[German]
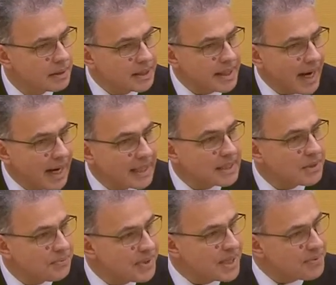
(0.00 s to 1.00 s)
in die
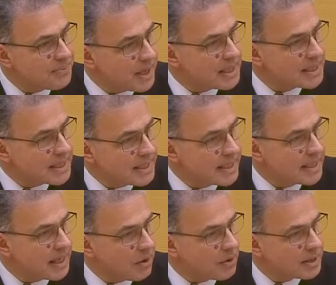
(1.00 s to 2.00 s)
Artenvielfalt
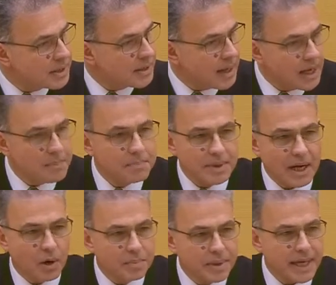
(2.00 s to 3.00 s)
hier auch in den
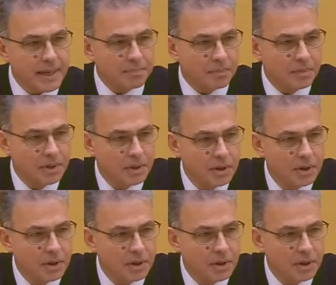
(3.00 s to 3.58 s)
Alpenraum geben.